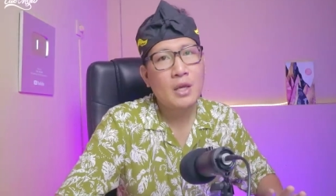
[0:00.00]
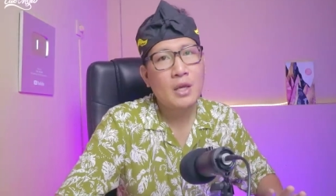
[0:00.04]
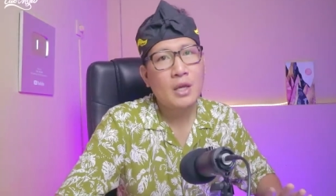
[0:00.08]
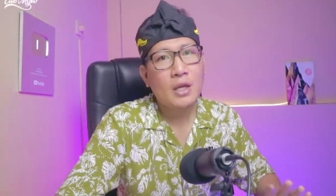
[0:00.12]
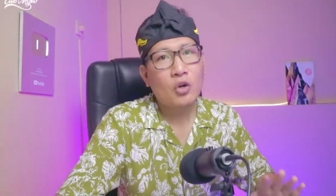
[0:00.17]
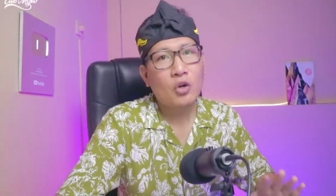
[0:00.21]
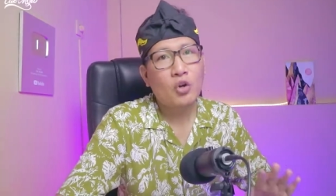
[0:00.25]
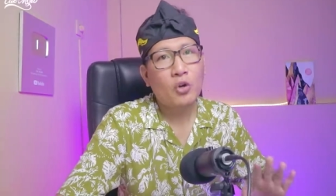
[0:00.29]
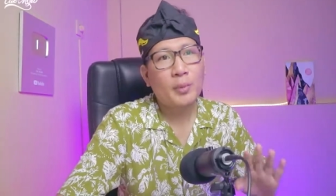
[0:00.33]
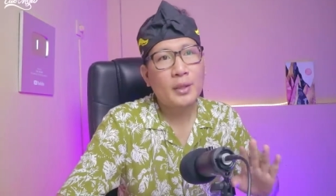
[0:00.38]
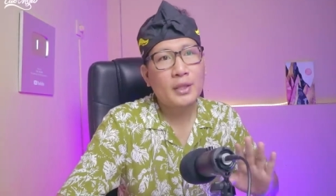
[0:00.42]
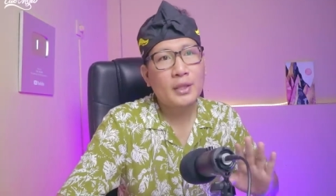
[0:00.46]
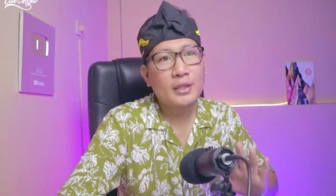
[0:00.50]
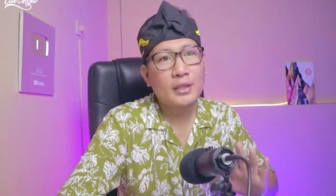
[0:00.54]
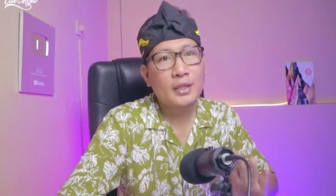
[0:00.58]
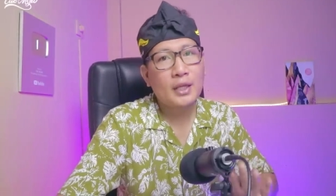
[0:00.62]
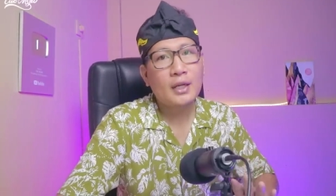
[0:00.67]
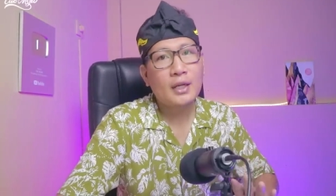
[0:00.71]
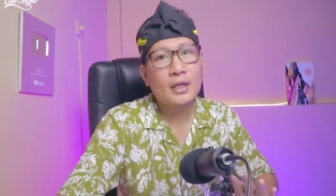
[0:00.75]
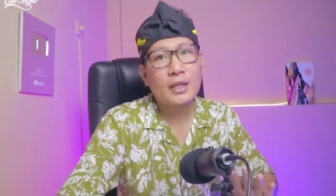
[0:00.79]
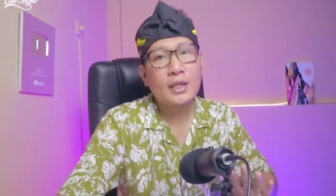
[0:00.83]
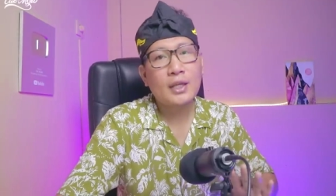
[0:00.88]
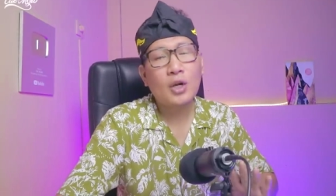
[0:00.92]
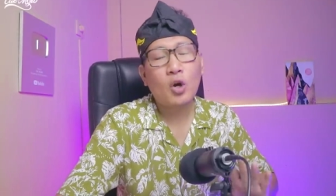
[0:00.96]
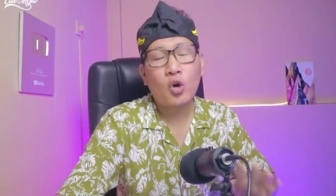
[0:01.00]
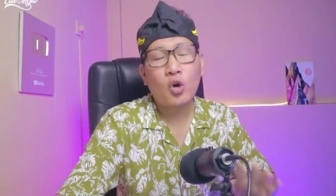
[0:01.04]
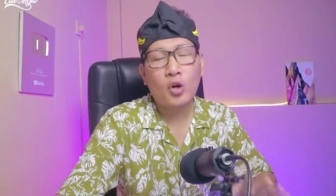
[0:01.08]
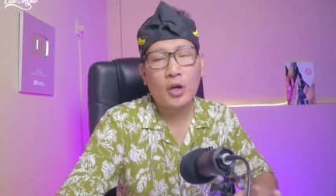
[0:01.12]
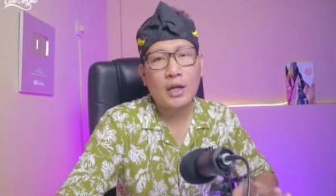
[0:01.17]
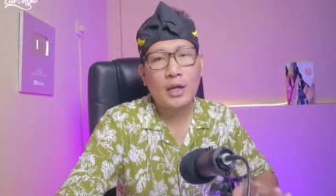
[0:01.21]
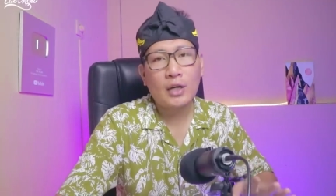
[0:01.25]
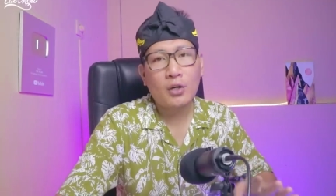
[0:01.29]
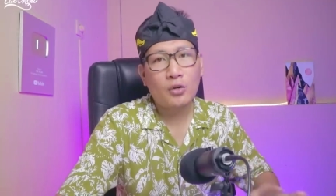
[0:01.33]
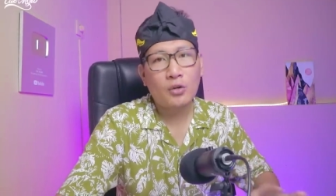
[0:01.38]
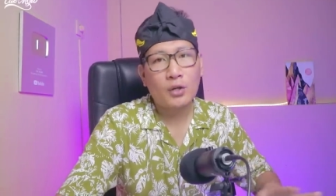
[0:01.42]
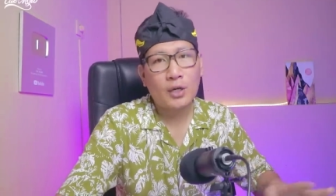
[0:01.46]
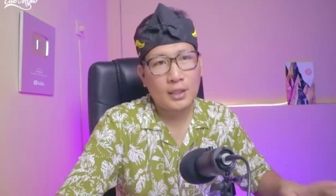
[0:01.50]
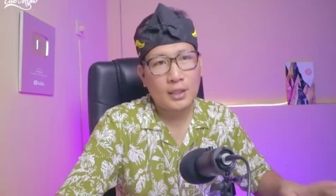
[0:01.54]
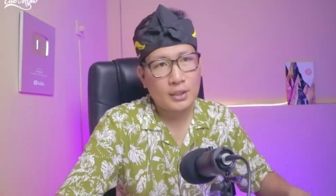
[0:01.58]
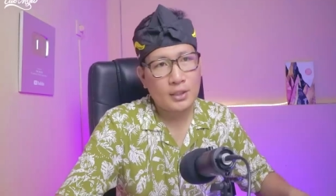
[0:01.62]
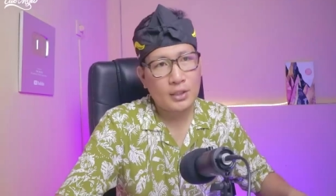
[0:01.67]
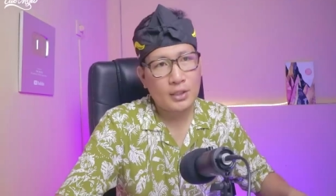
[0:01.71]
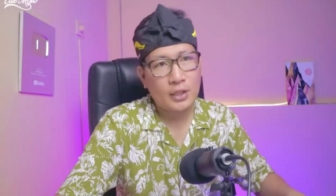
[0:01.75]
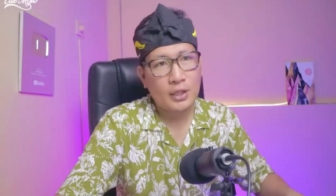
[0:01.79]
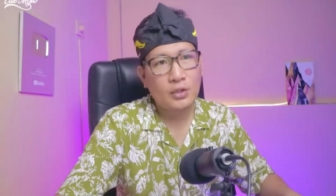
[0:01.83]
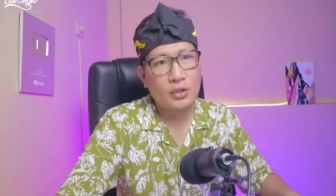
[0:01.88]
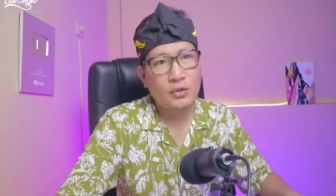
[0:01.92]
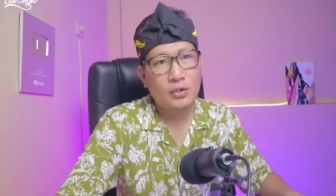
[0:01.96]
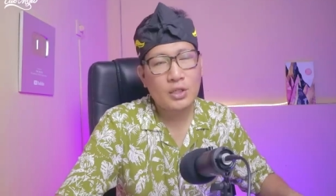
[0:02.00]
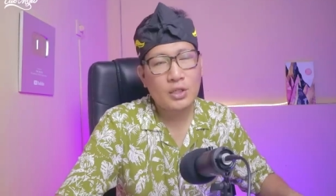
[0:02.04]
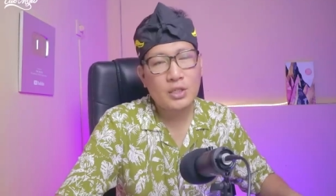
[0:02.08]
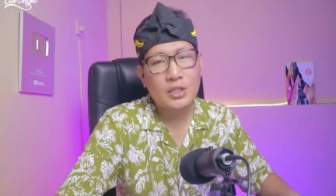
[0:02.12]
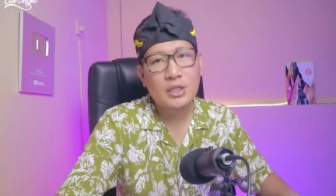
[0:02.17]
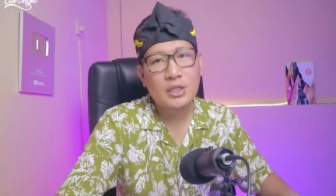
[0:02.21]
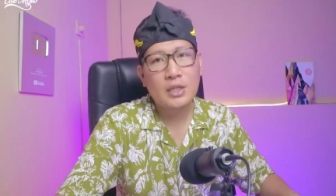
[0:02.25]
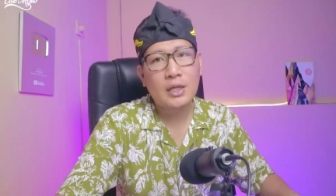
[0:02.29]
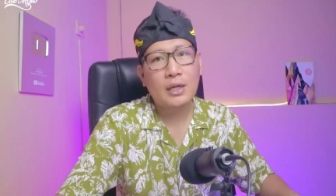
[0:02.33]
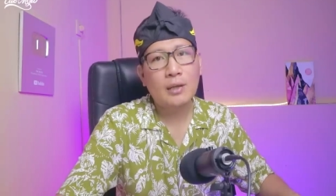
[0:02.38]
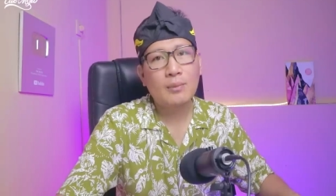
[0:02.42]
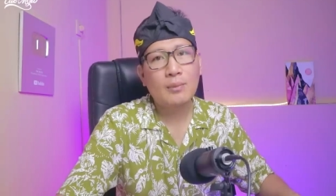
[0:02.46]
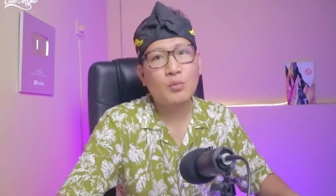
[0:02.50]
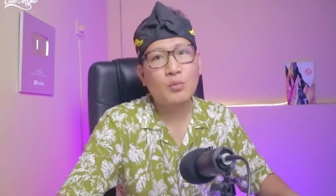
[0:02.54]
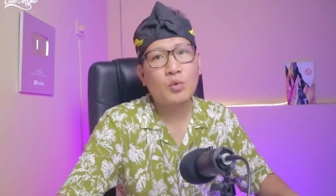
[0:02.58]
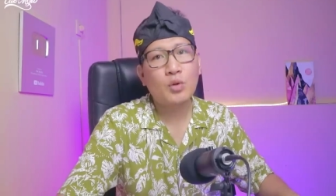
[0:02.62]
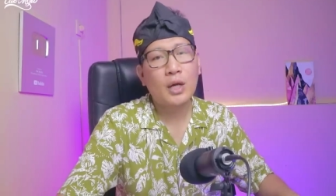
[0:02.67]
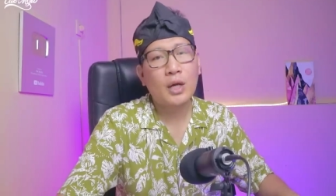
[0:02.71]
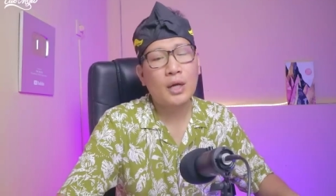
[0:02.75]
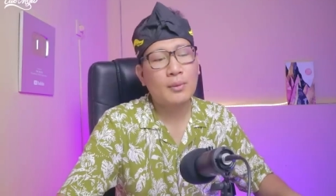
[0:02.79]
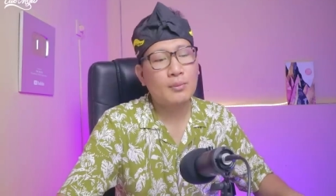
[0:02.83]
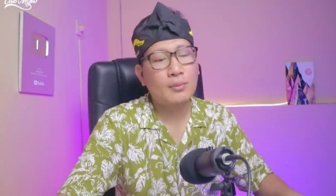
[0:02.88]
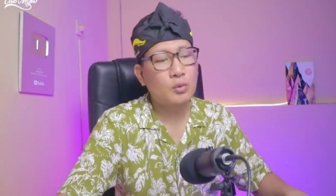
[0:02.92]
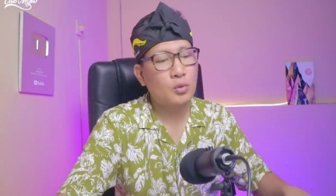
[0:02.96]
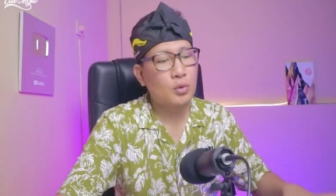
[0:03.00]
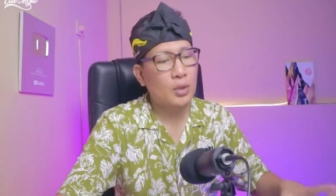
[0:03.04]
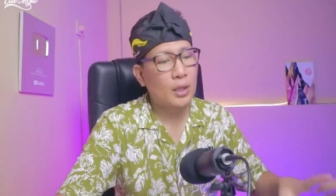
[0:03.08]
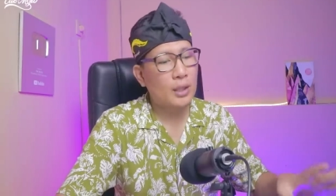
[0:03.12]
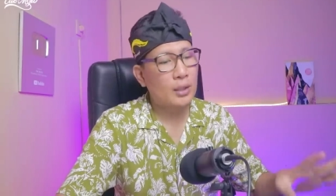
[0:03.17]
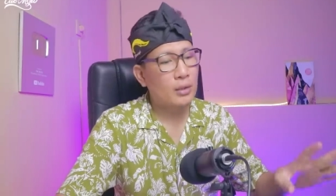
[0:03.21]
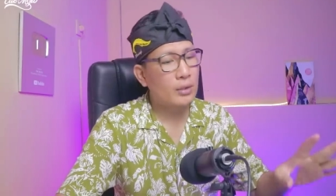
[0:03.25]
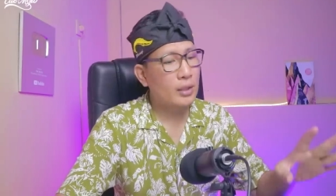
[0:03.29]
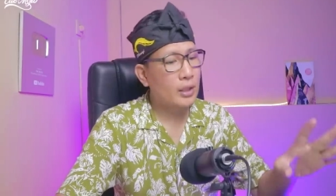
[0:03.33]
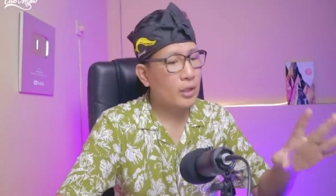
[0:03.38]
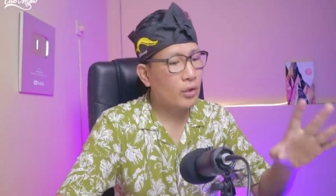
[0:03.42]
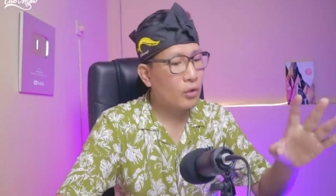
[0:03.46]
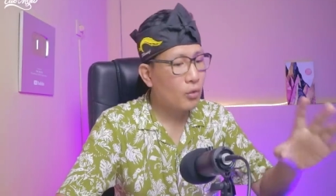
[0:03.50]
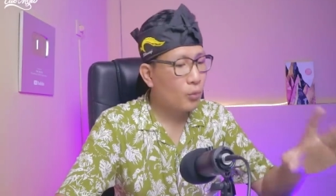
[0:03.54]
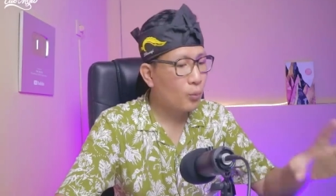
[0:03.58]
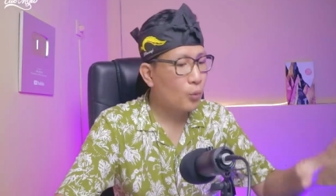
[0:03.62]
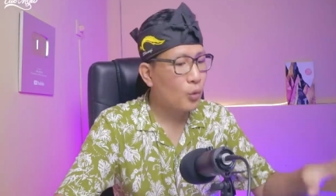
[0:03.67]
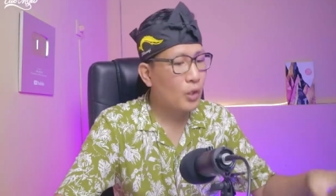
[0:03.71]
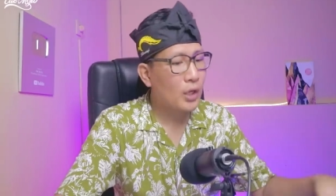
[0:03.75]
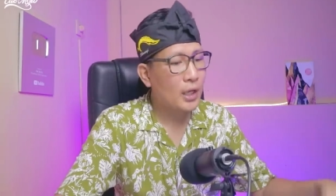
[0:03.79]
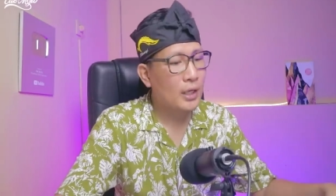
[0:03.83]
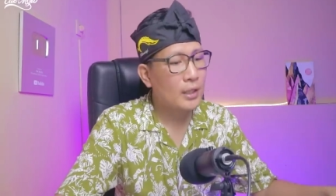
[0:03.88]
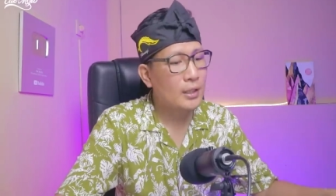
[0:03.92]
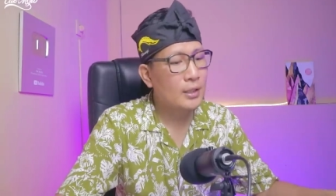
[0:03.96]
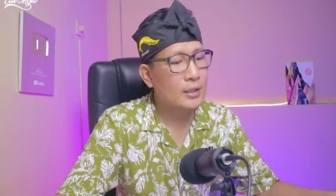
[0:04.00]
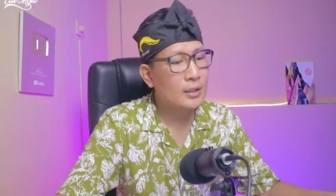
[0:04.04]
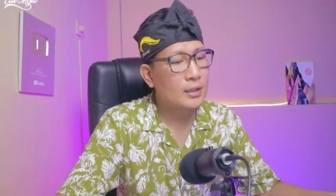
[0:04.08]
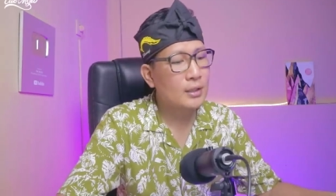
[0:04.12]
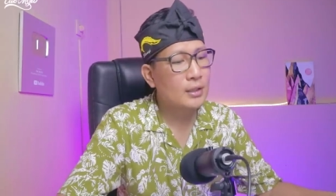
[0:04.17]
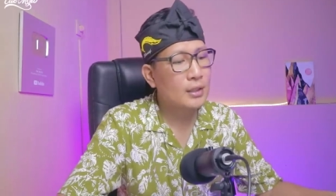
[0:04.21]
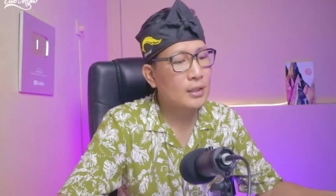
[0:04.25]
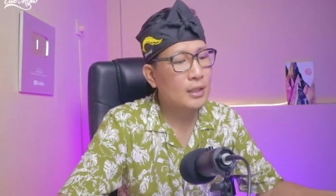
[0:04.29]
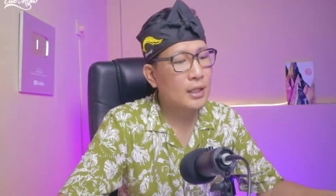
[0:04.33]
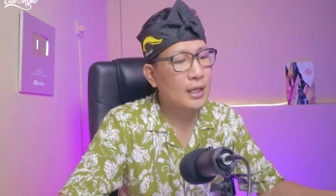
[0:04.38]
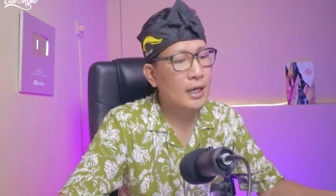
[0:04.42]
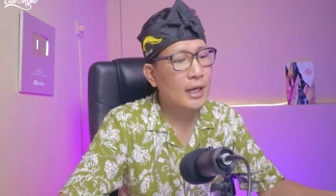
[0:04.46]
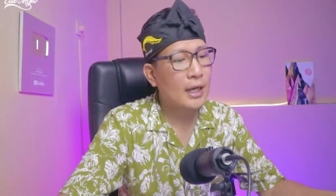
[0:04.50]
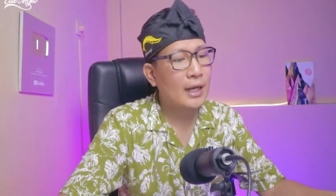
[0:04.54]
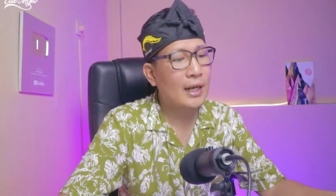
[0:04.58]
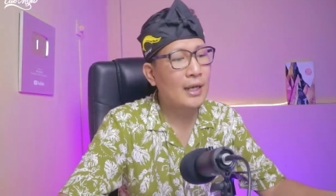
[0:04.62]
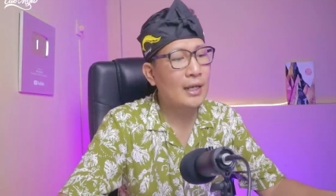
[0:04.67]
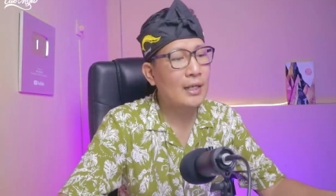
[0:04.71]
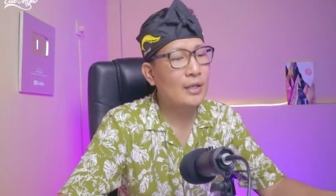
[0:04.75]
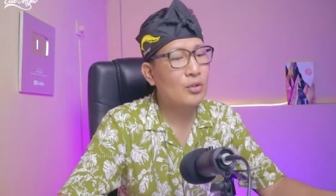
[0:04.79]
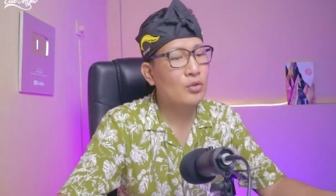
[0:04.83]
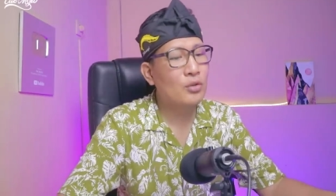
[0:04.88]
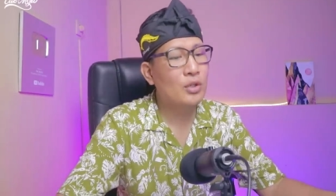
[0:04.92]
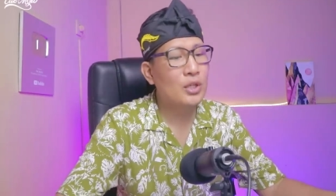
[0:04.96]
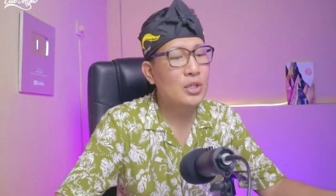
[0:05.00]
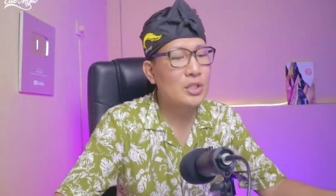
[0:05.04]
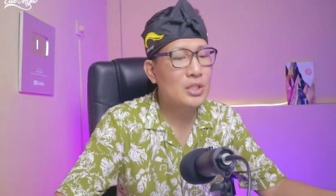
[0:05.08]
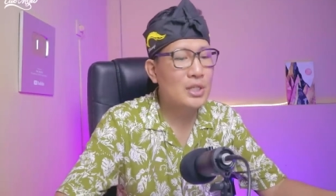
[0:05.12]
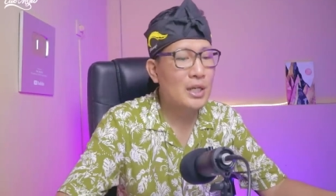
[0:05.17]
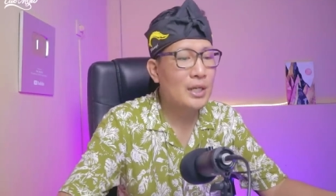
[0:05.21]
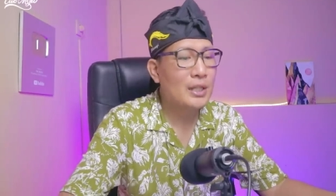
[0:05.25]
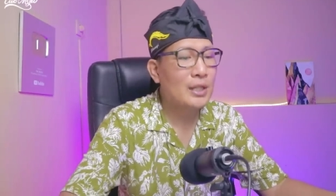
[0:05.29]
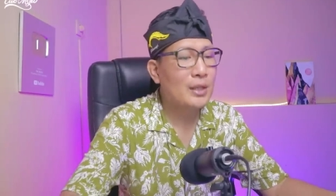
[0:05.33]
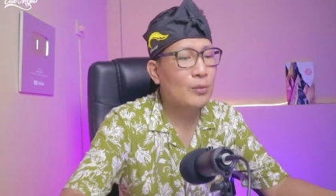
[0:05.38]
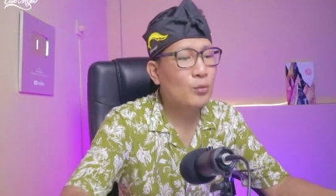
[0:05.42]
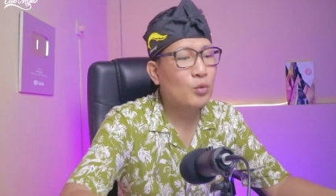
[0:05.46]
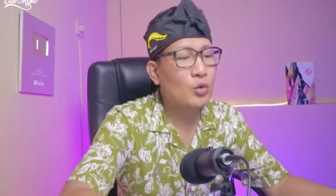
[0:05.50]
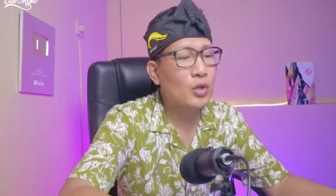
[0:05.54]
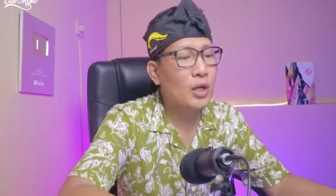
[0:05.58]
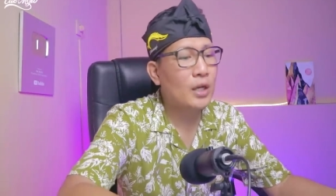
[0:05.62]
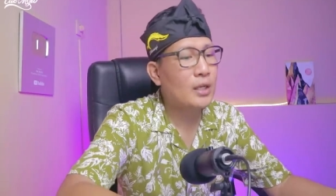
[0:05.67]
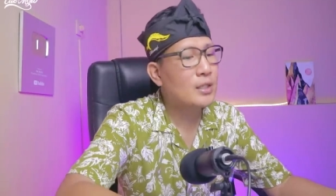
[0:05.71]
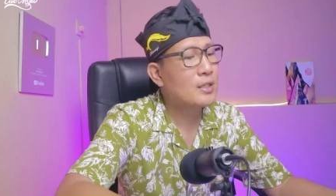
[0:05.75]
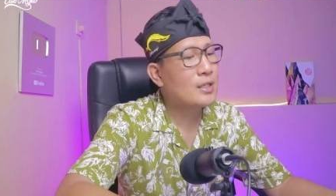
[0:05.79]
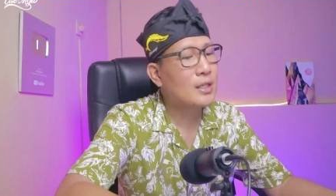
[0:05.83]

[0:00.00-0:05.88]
Komentar dari orang-orang Indonesia, bukan bukan eh, bukan negara Indonesia nya bukan.